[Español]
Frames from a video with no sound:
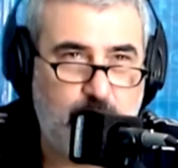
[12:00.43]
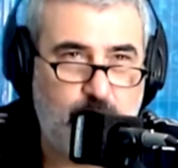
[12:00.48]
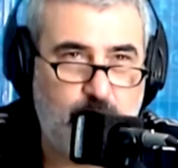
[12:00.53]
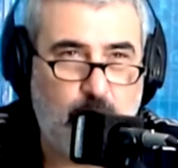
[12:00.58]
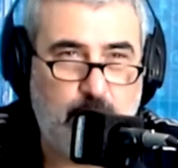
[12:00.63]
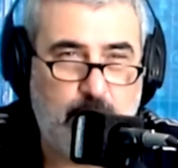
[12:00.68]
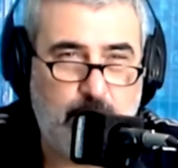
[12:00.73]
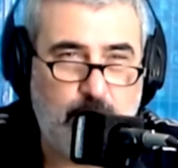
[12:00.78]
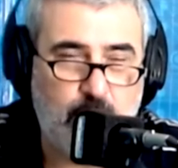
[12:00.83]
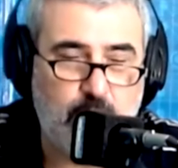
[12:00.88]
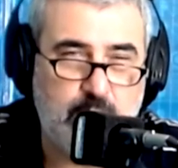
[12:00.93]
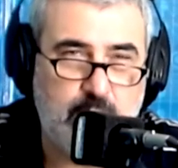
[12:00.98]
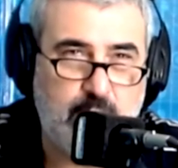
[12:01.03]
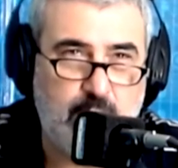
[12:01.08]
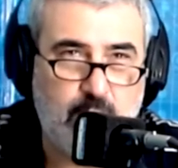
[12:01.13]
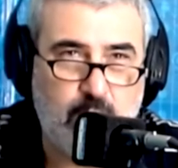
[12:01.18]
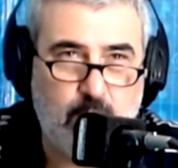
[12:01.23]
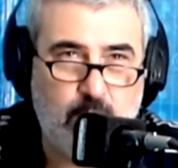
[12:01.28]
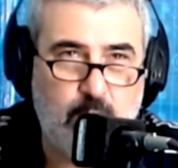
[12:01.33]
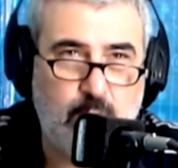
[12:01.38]
vemos si
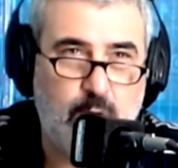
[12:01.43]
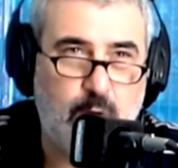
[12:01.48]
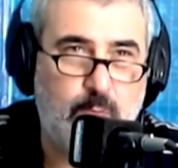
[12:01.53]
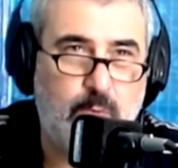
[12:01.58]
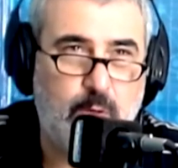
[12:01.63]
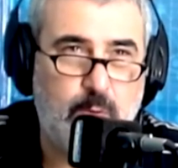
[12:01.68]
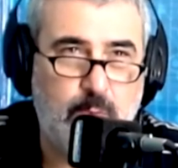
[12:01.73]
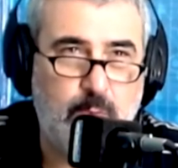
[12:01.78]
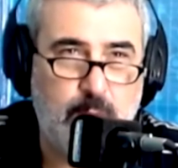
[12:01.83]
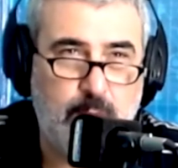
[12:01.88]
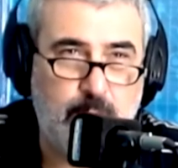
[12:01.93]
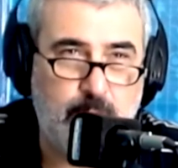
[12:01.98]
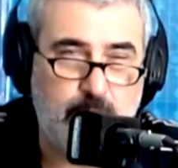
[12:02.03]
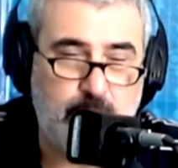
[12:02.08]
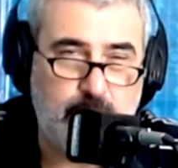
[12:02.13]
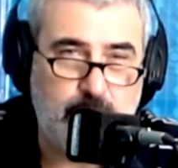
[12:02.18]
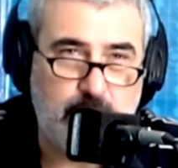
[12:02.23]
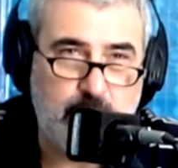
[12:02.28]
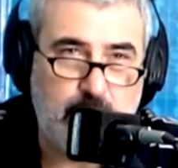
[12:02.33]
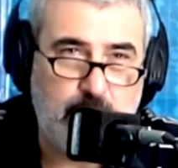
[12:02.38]
esto lo podemos
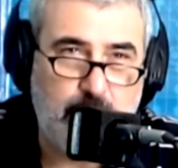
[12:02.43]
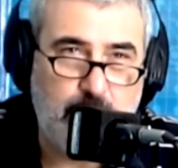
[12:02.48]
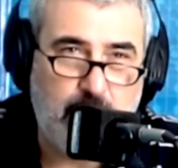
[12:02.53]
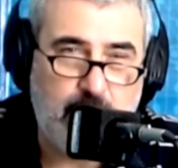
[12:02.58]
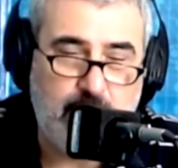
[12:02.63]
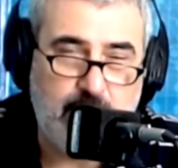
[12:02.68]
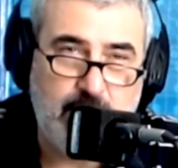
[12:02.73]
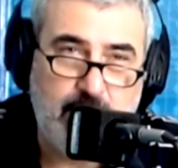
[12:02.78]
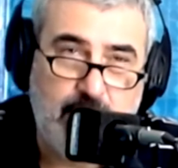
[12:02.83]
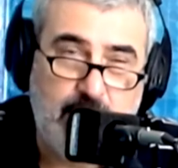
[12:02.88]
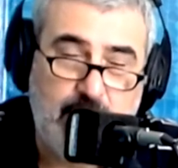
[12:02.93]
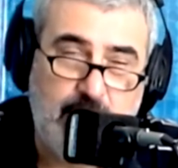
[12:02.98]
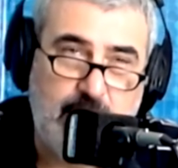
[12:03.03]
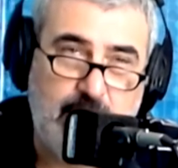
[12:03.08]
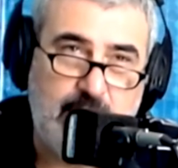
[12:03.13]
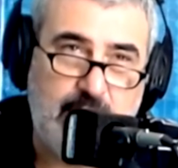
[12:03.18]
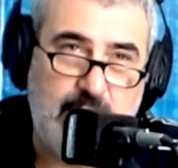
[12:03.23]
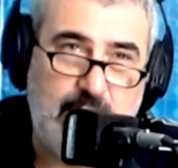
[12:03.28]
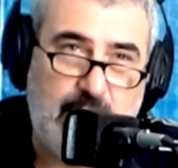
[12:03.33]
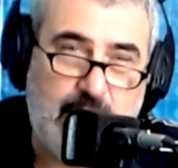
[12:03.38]
llevar y
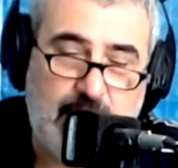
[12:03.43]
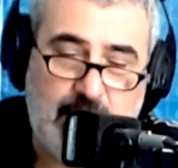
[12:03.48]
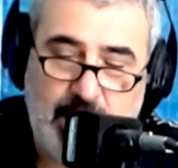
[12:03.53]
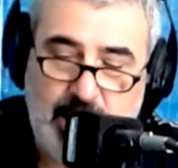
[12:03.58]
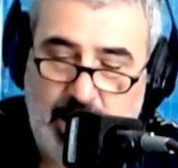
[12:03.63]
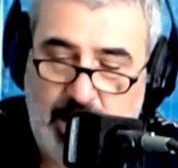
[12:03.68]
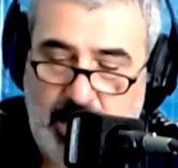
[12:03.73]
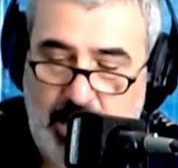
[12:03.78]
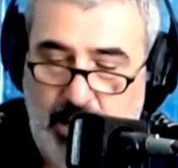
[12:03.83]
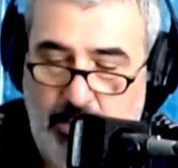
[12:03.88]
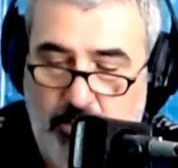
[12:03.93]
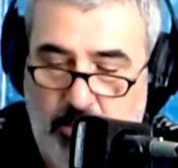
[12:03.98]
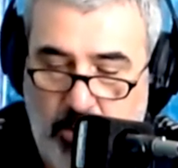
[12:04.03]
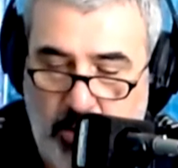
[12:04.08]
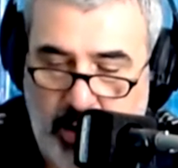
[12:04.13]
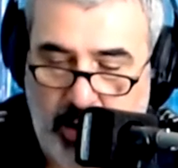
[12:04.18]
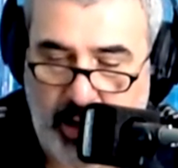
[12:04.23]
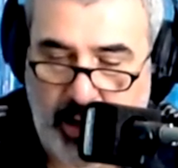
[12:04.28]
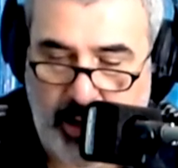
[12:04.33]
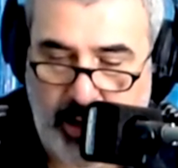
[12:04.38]
aquel equipo
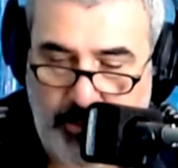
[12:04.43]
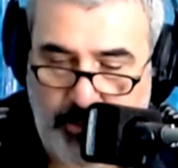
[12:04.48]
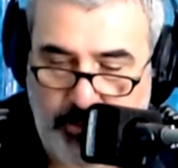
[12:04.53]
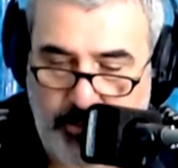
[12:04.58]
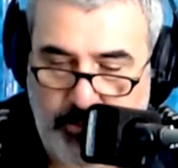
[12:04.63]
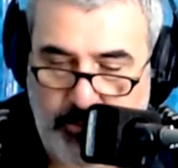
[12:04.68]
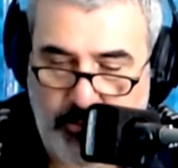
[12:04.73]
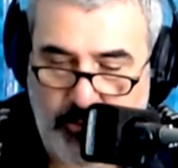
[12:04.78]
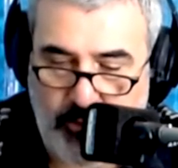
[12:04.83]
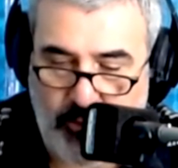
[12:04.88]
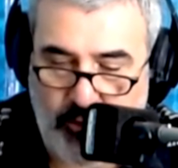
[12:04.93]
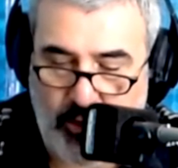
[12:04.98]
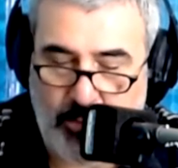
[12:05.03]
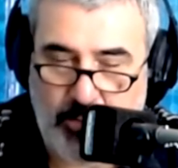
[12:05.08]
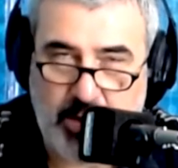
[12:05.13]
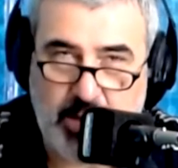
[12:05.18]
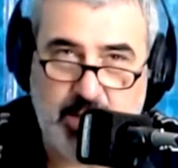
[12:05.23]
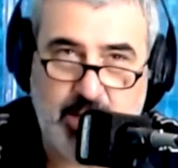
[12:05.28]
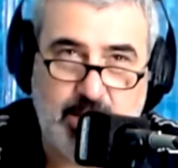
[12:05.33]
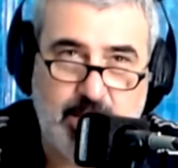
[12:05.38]
que fue
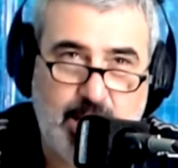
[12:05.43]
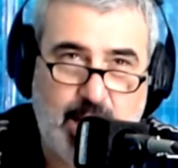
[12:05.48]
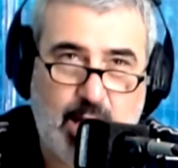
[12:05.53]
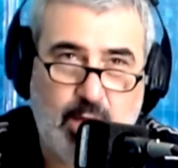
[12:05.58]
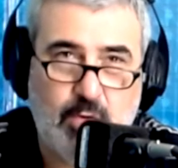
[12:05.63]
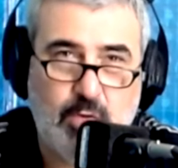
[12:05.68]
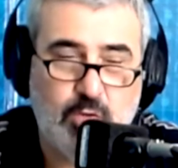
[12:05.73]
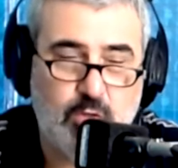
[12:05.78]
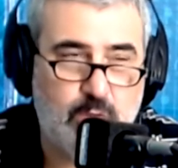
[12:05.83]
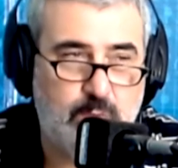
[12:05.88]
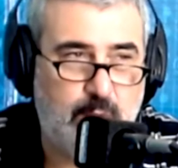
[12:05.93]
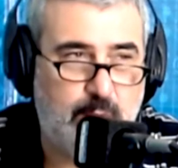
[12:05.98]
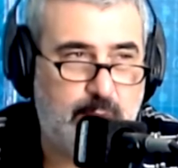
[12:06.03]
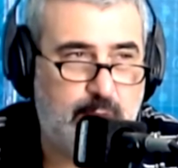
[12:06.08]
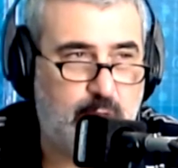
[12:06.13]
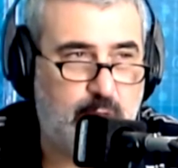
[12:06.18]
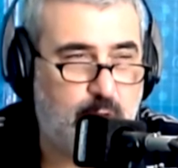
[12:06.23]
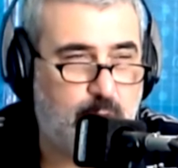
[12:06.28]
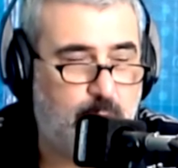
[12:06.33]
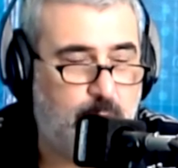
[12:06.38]
presentado en su momento
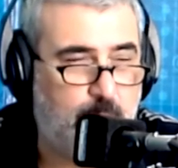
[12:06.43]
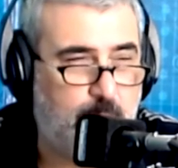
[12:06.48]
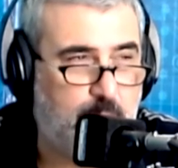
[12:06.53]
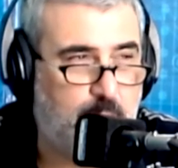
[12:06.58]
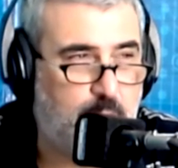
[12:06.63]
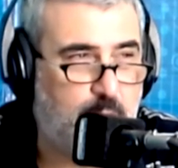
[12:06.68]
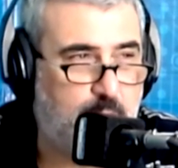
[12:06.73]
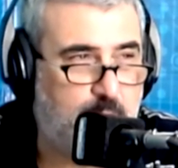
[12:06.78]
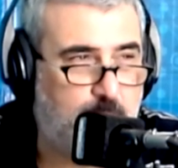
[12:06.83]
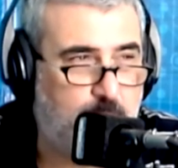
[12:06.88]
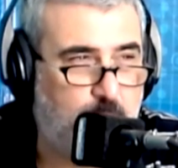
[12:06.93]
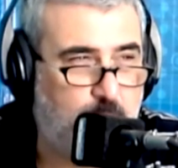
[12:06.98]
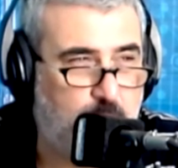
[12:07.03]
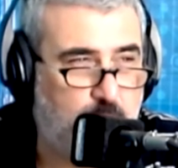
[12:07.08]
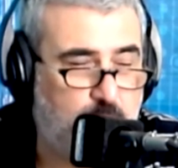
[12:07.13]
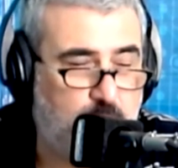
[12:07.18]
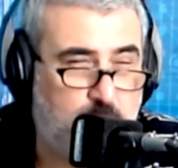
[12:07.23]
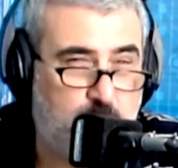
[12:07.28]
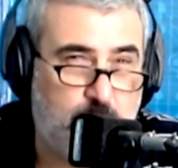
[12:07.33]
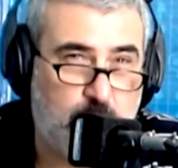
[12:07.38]
como el mejor equipo de los
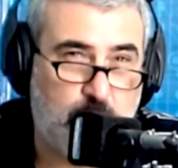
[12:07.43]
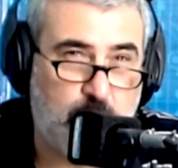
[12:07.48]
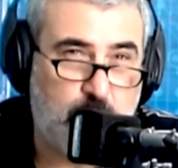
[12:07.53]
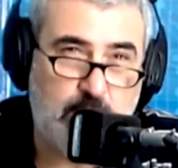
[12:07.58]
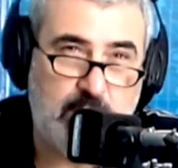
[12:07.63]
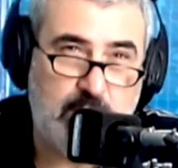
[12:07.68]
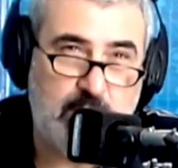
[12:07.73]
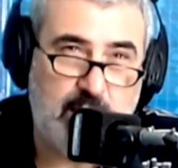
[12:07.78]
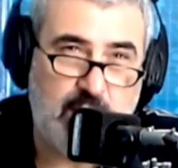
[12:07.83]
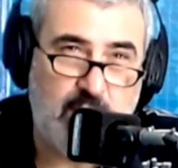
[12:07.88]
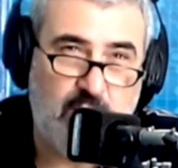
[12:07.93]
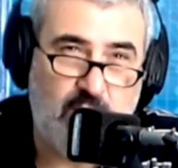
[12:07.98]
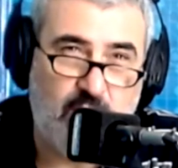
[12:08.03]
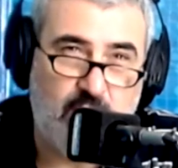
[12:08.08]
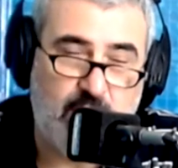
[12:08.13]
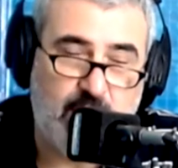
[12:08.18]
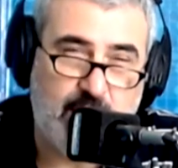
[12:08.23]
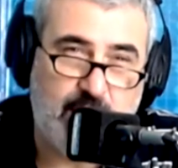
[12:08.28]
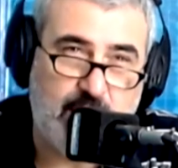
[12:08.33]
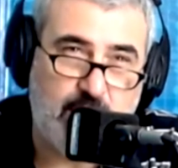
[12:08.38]
últimos 50 años
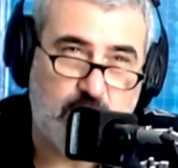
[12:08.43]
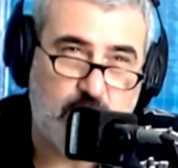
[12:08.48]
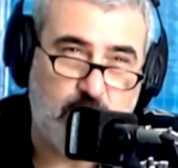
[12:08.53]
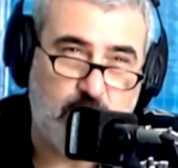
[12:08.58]
fracasó.